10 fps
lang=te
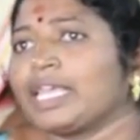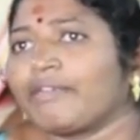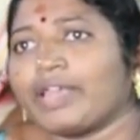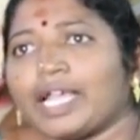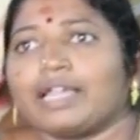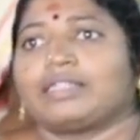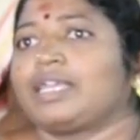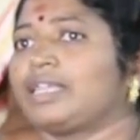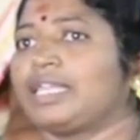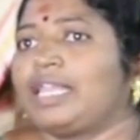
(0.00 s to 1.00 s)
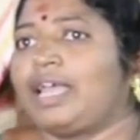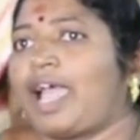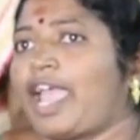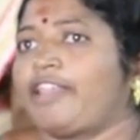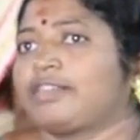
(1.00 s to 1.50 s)
ఇరవై ఏడో తేదీన
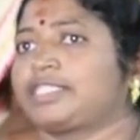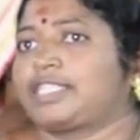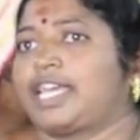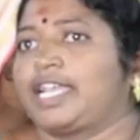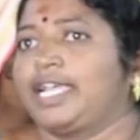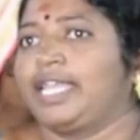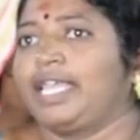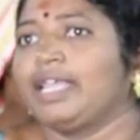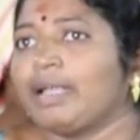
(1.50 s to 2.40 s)
ఆయన వస్తారండి